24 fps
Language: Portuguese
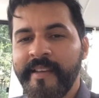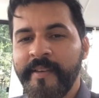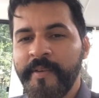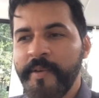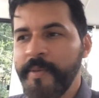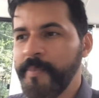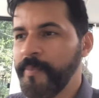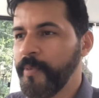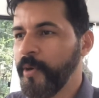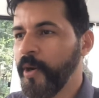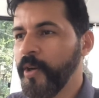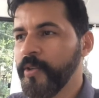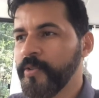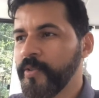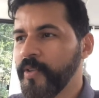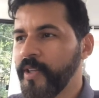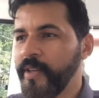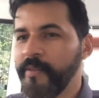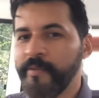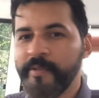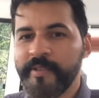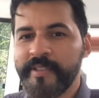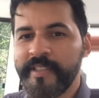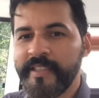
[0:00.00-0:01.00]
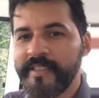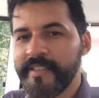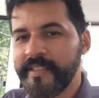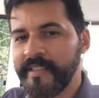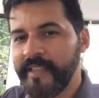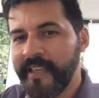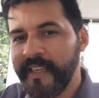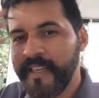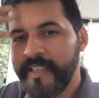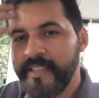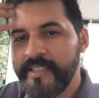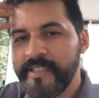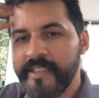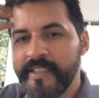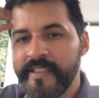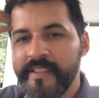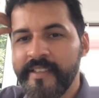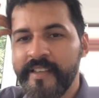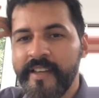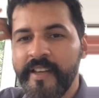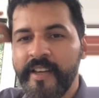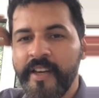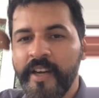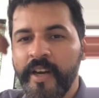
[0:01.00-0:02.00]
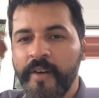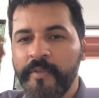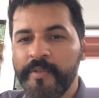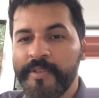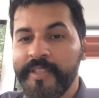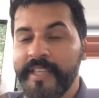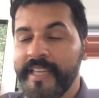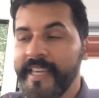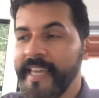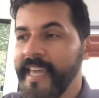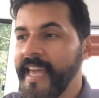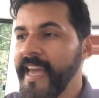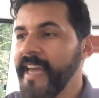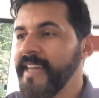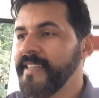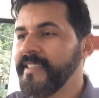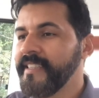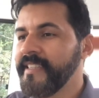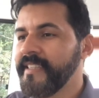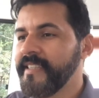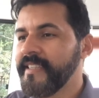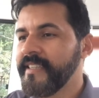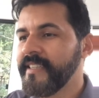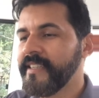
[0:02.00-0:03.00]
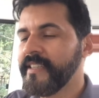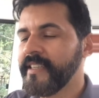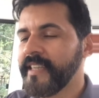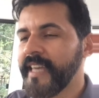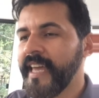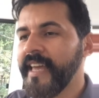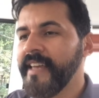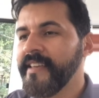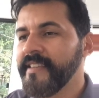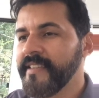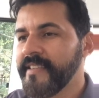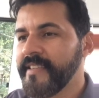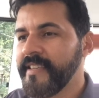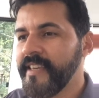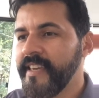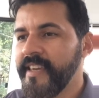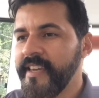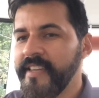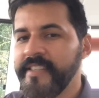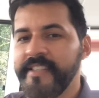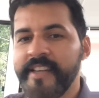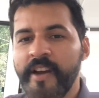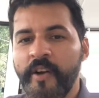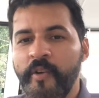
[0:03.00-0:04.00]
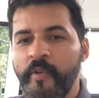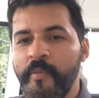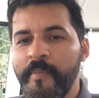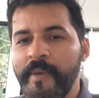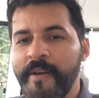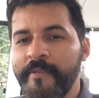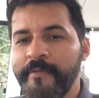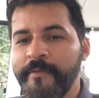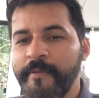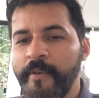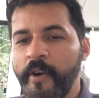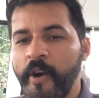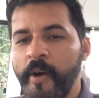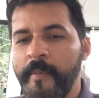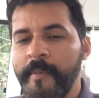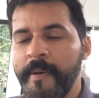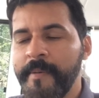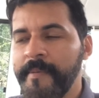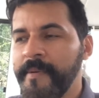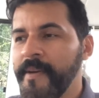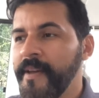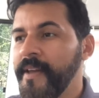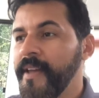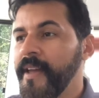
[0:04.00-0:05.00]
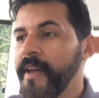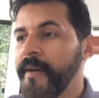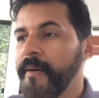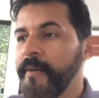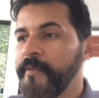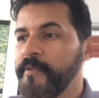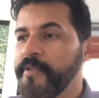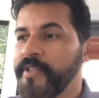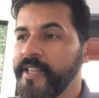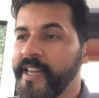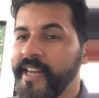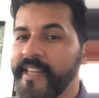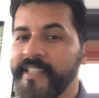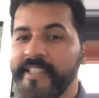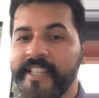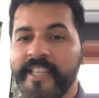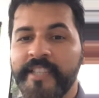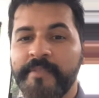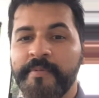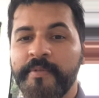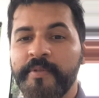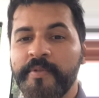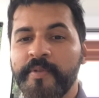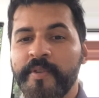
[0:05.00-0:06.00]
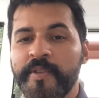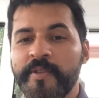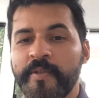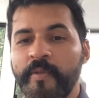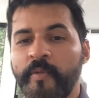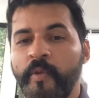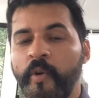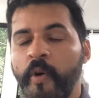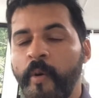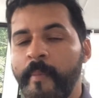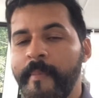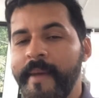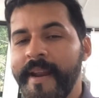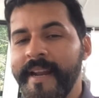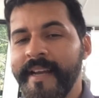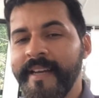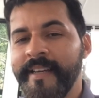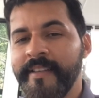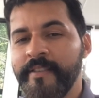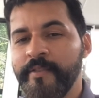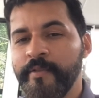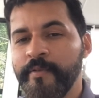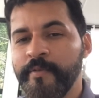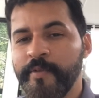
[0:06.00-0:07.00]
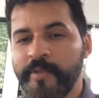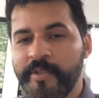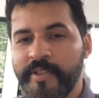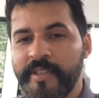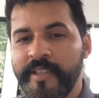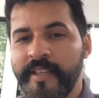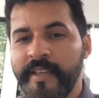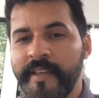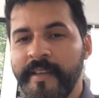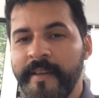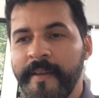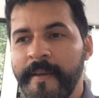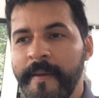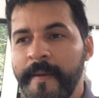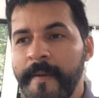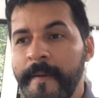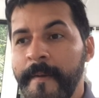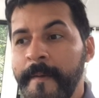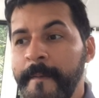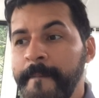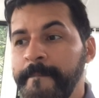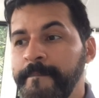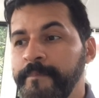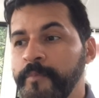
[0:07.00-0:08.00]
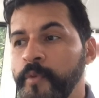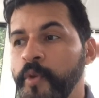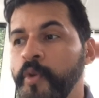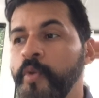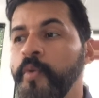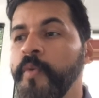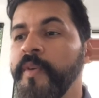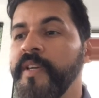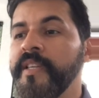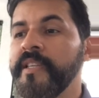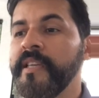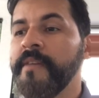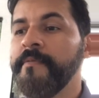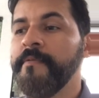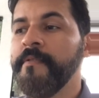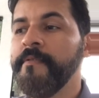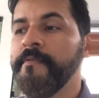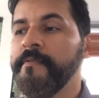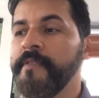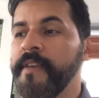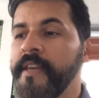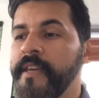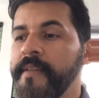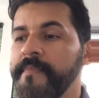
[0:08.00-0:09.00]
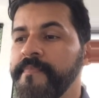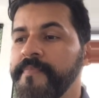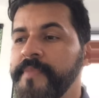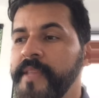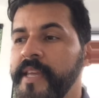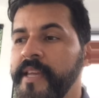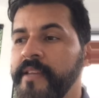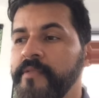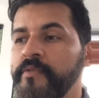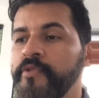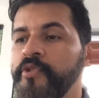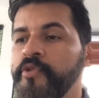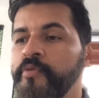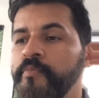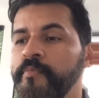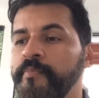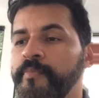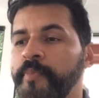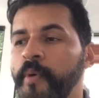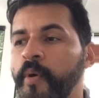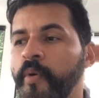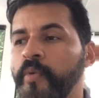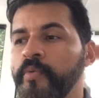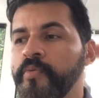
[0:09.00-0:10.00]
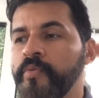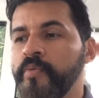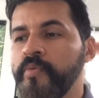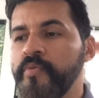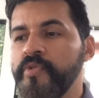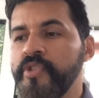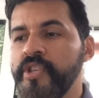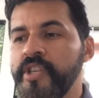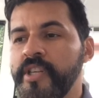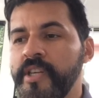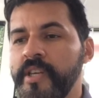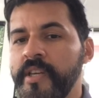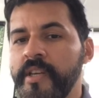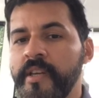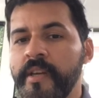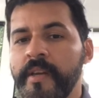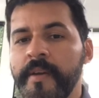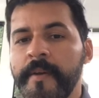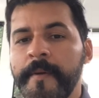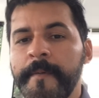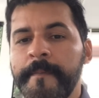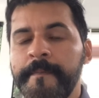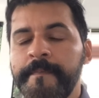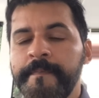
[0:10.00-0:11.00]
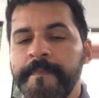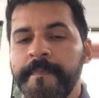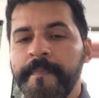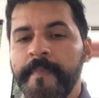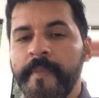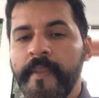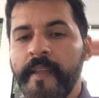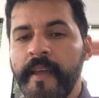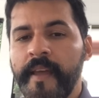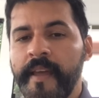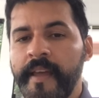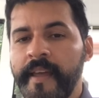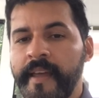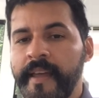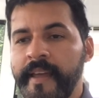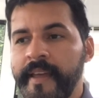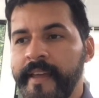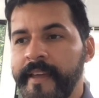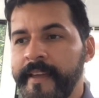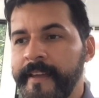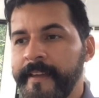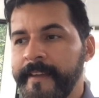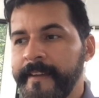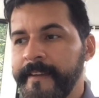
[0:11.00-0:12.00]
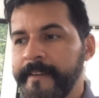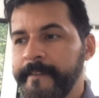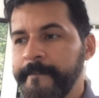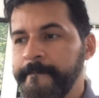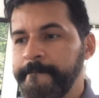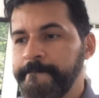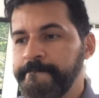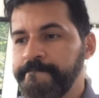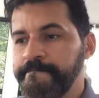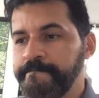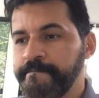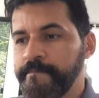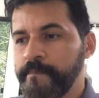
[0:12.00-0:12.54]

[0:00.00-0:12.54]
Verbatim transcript: Não importa o que você seja, você quer, quer ser de alguma forma, mas você acha que as pessoas estão cobrando você. Tudo isso é viver dentro de um ponto de é,